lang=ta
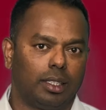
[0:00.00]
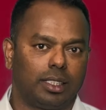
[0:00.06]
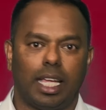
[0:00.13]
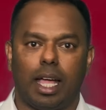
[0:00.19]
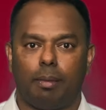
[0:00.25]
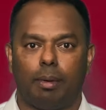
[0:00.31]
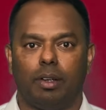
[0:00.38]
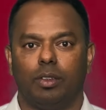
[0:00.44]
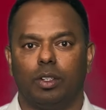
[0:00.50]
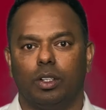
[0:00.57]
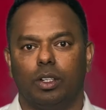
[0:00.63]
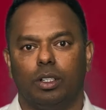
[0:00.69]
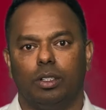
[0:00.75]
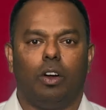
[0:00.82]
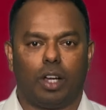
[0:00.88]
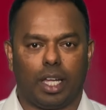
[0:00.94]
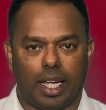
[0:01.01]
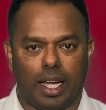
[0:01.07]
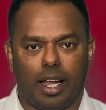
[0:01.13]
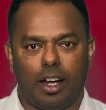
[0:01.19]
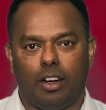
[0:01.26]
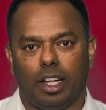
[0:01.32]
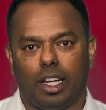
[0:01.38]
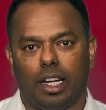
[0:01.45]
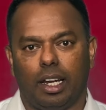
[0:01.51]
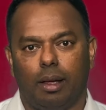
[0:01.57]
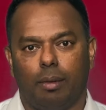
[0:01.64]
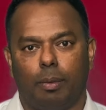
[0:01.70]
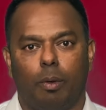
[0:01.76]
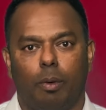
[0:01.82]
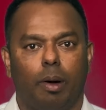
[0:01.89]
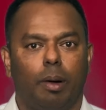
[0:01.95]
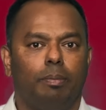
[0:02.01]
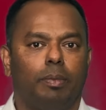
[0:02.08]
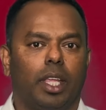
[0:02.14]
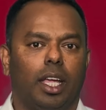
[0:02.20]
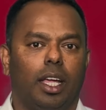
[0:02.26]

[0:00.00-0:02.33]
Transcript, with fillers: ஷேர் பண்ணி விடுங்க ஓகே காணொலிக்குள்ள போவோம்